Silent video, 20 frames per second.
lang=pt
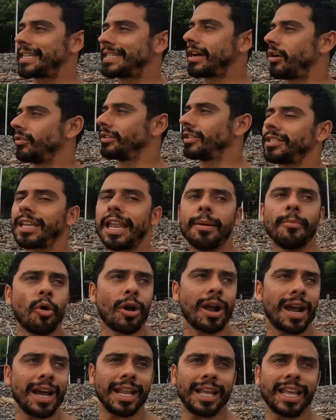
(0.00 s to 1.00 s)
essa onda de
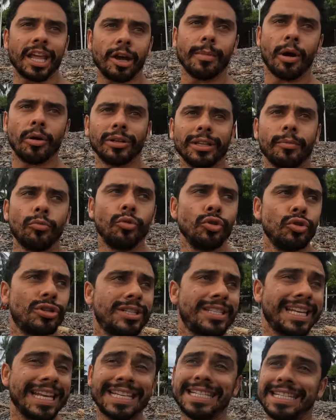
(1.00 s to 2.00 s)
Labocana aqui é uma onda muito
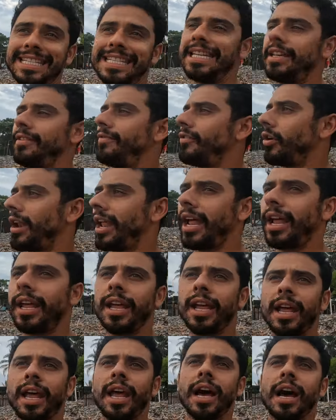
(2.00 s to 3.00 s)
sensível, né?
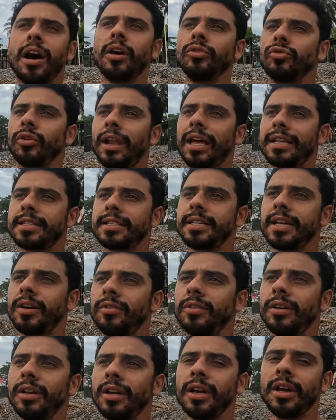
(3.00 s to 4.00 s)
A
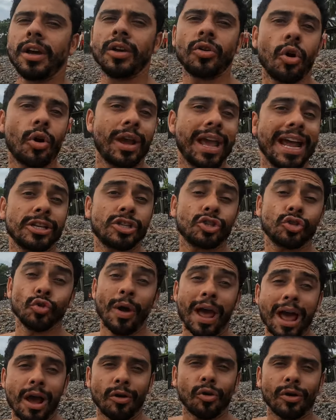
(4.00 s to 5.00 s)
ondulação. Qualquer
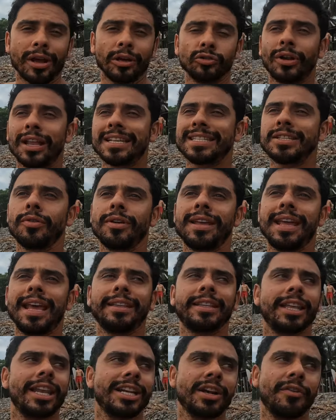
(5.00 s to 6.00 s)
swell, qualquer ondulação que
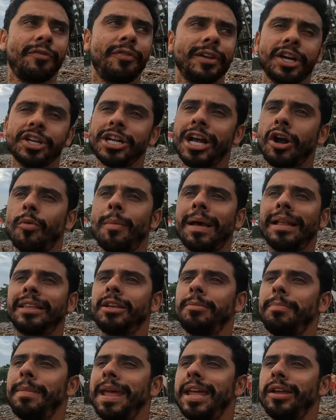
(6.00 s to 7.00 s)
entra, ela já fica já com
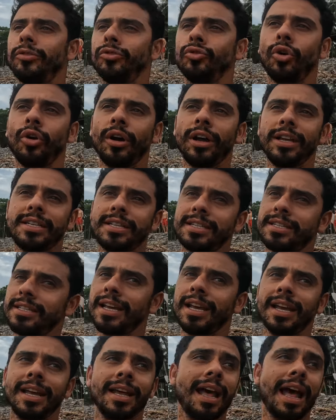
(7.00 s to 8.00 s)
metro e meio, dois,
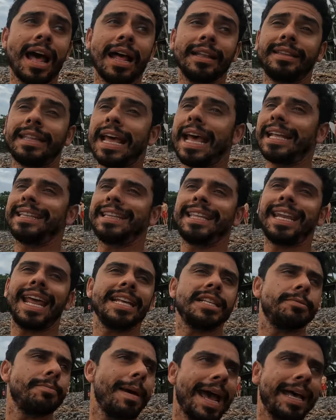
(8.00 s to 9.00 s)
até
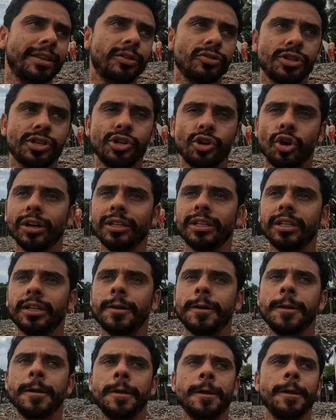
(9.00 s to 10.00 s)
três metros de onda.
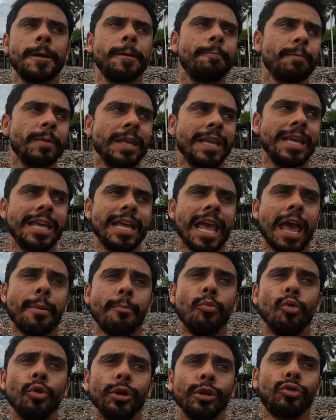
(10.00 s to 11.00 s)
E é
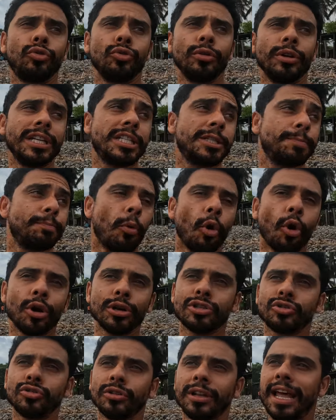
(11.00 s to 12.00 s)
muito
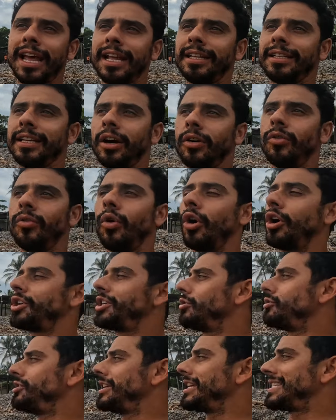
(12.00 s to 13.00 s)
exposto, né? Então
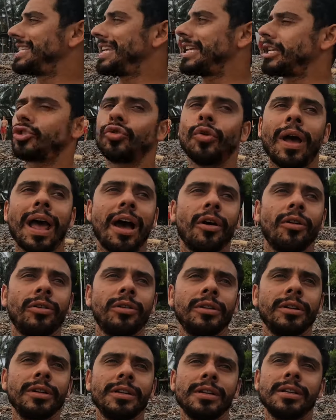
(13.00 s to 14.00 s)
hoje é um dia sem swell,